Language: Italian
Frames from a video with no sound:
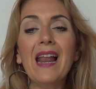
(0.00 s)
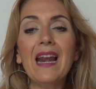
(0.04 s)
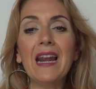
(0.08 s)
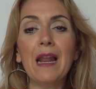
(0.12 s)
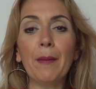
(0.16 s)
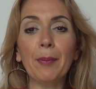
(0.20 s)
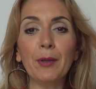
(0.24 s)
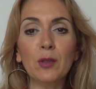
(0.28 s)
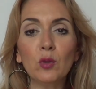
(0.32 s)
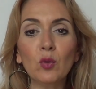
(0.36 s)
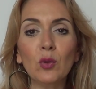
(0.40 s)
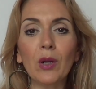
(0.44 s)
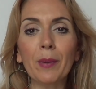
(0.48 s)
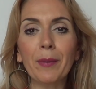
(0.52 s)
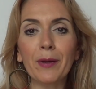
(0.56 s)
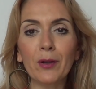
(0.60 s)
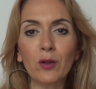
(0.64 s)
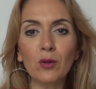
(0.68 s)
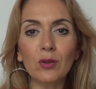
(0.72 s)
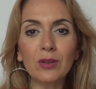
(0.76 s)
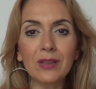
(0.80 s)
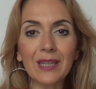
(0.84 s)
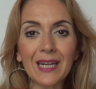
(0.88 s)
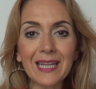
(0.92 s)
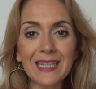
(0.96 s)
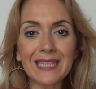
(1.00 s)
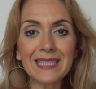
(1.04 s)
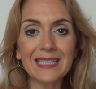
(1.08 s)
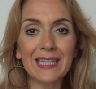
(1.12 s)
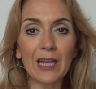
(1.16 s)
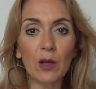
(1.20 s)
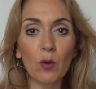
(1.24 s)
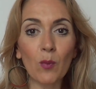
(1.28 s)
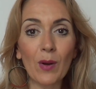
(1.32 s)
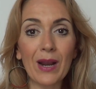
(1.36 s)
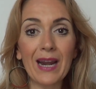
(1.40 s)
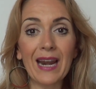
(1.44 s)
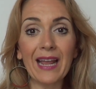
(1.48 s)
La pittura per contrasti
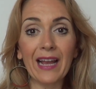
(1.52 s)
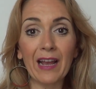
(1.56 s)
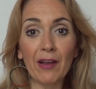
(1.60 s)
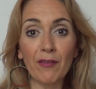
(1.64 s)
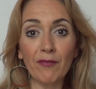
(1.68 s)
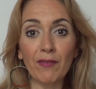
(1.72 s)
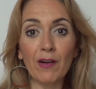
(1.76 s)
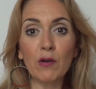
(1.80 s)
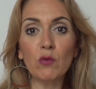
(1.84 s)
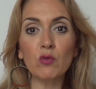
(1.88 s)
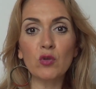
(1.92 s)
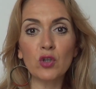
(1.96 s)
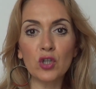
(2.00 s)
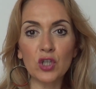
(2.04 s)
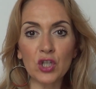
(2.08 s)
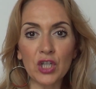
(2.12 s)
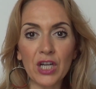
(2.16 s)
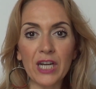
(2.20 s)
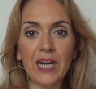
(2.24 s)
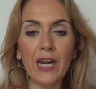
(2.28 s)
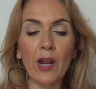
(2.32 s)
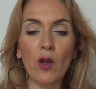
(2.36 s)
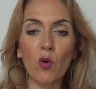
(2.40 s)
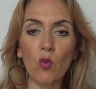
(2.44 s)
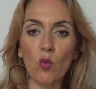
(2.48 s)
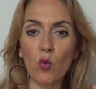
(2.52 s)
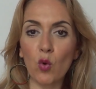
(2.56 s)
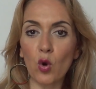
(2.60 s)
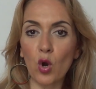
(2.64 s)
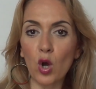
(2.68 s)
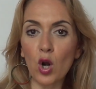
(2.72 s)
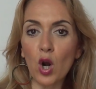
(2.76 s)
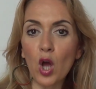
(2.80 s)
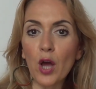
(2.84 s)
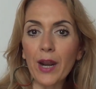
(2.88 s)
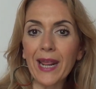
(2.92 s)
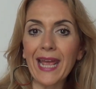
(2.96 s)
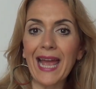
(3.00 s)
è quella che fa uscire un
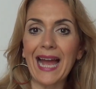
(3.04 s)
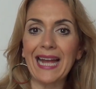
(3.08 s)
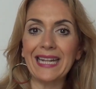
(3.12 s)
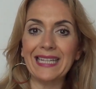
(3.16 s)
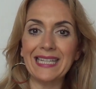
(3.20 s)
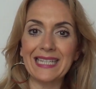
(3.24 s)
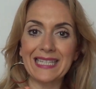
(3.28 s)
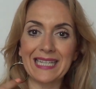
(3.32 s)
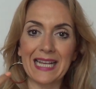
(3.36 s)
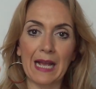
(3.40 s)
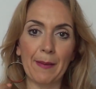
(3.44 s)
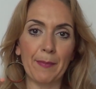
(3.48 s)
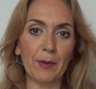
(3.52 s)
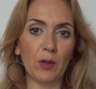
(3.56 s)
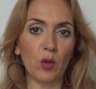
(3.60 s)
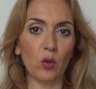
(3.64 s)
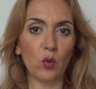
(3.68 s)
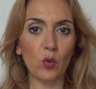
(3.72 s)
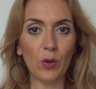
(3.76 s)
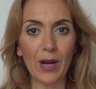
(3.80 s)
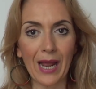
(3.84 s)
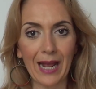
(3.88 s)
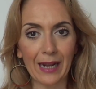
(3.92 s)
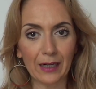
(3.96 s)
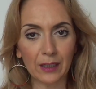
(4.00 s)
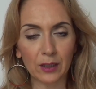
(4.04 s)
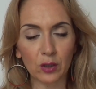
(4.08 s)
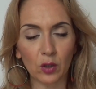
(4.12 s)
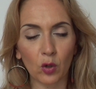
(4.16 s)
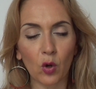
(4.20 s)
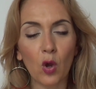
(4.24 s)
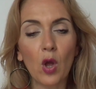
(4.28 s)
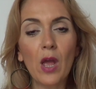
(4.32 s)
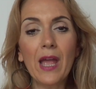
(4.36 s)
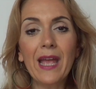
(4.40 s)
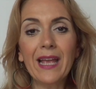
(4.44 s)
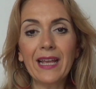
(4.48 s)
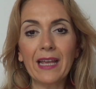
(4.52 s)
colore a discapito di un
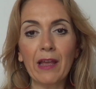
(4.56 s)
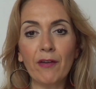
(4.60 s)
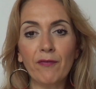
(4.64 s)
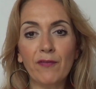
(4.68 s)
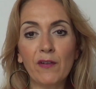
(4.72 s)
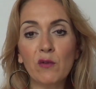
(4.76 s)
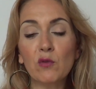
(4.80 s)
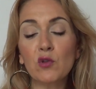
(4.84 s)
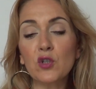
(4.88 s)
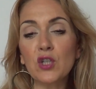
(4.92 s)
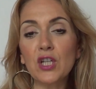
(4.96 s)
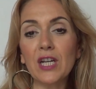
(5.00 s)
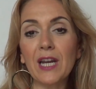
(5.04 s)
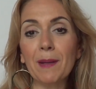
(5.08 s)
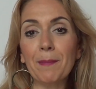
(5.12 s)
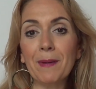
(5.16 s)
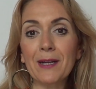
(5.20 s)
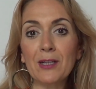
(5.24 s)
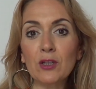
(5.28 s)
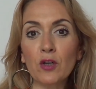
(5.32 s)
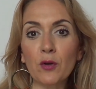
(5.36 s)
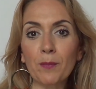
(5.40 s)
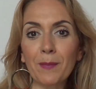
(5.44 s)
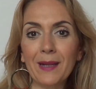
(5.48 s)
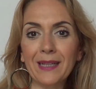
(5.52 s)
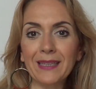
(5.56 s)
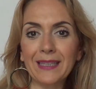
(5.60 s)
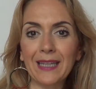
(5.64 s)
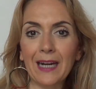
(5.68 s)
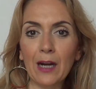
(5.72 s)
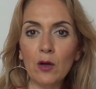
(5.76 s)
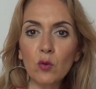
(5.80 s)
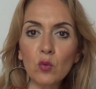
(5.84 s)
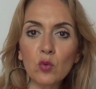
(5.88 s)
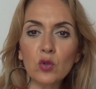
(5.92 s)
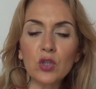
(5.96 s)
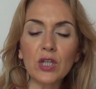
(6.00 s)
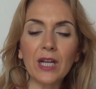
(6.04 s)
altro, che fa uscire maggiormente
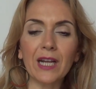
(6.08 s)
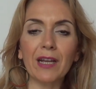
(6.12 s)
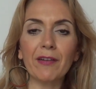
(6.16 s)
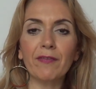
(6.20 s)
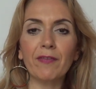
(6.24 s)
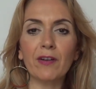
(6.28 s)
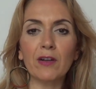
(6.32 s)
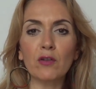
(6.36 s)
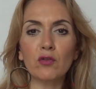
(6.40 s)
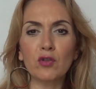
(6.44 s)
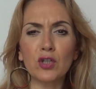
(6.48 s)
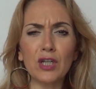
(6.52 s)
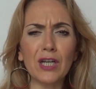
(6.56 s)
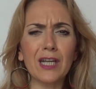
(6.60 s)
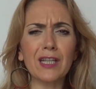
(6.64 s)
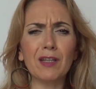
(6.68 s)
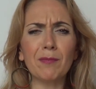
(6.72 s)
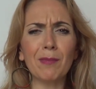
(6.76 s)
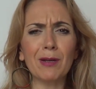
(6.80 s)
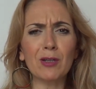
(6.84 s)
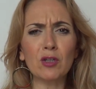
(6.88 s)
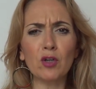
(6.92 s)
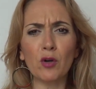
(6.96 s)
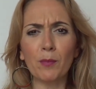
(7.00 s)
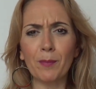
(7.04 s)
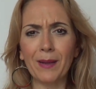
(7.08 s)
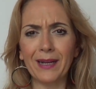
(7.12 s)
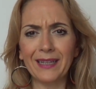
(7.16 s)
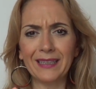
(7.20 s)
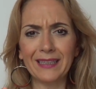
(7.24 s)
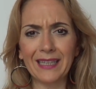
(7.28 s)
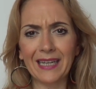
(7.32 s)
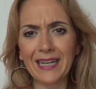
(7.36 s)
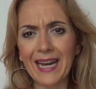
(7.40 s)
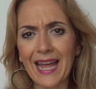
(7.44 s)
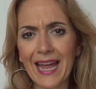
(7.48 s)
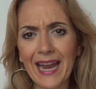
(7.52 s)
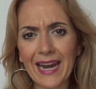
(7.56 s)
la luce, che fa uscire
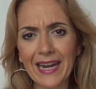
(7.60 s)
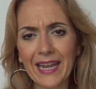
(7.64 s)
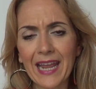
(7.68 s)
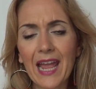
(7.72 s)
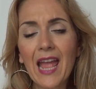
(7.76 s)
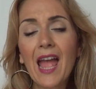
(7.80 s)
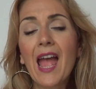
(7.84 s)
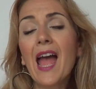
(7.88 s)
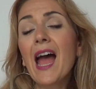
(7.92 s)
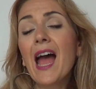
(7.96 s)
maggiormente i neri,